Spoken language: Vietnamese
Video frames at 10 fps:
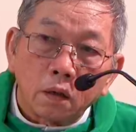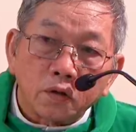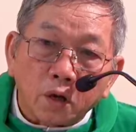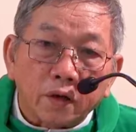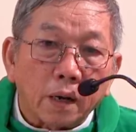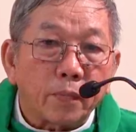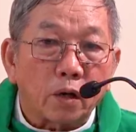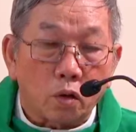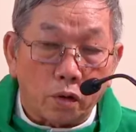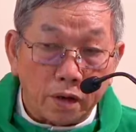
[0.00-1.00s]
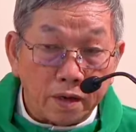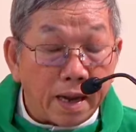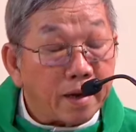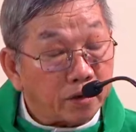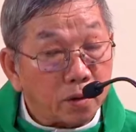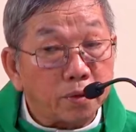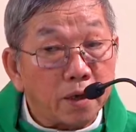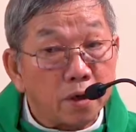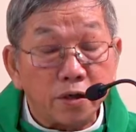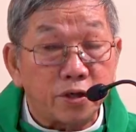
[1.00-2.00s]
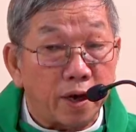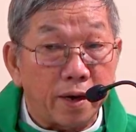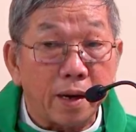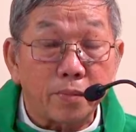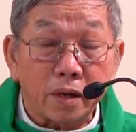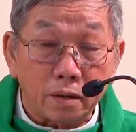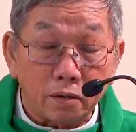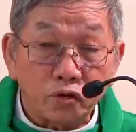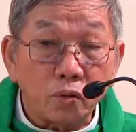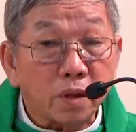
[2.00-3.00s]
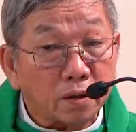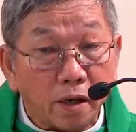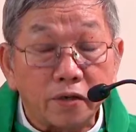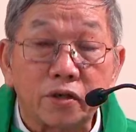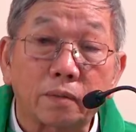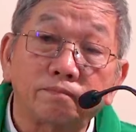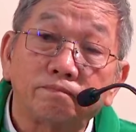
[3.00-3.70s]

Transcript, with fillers: Thực ra mà nói, ngay cả trong thế giới trẻ em đấy, chúng ta thấy xem.